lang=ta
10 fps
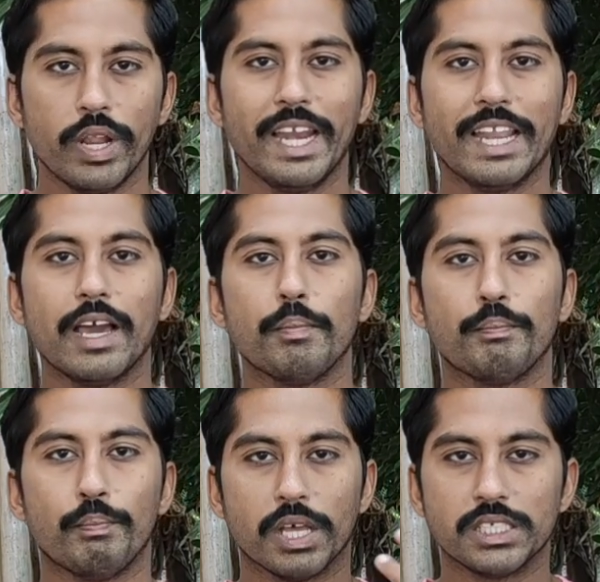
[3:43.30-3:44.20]
உடல்ல
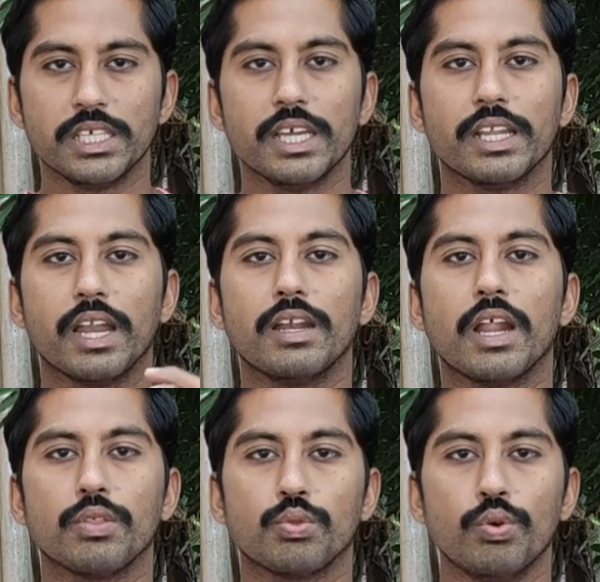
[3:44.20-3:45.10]
பசியை
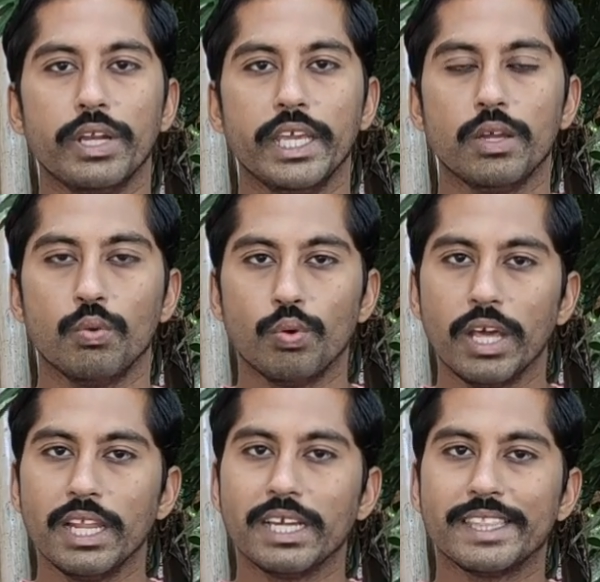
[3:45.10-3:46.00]
நல்லா தூண்டி
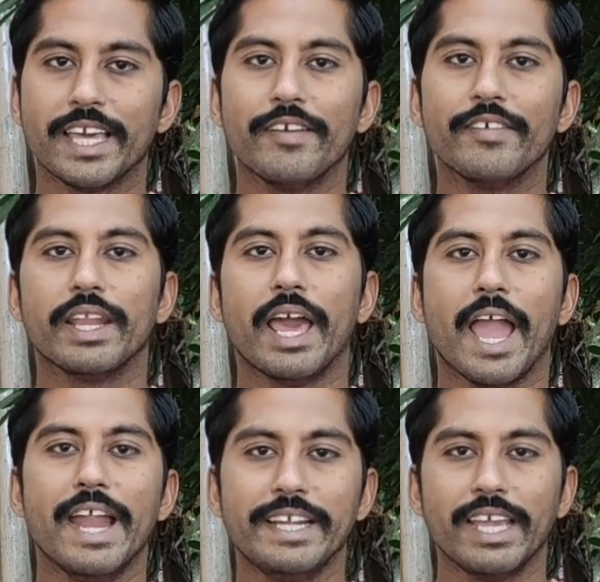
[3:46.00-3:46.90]
உடலுக்கு தேவையான
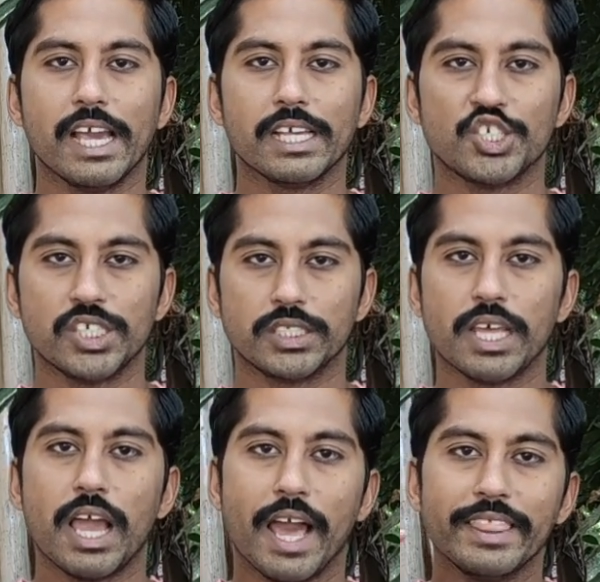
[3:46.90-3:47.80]
ஆன்டி
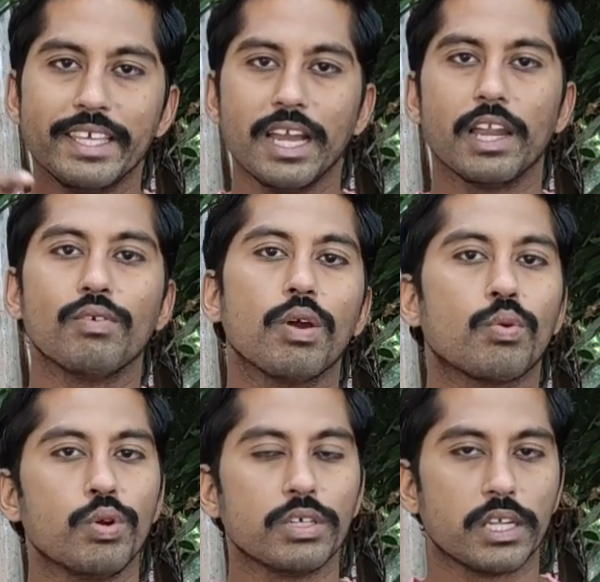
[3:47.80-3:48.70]
ஆக்சிடென்ட்ஸை அதிக அளவுல
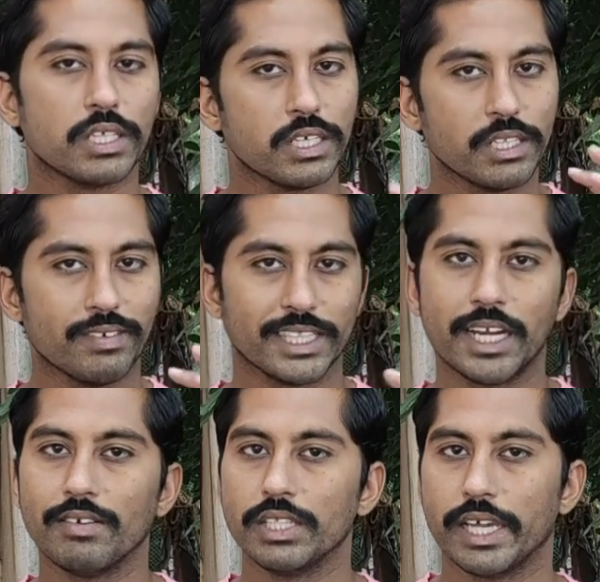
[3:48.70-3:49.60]
கொடுக்கறதுக்கு இந்த
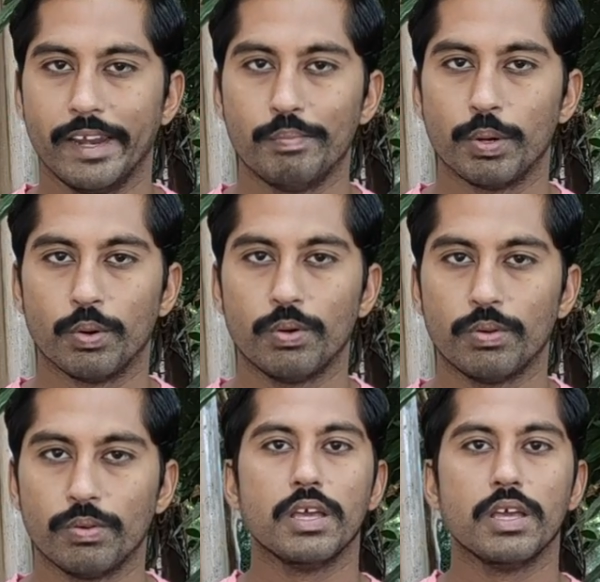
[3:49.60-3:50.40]
வெத்தலை வந்து ஹெல்ப் பண்ணும்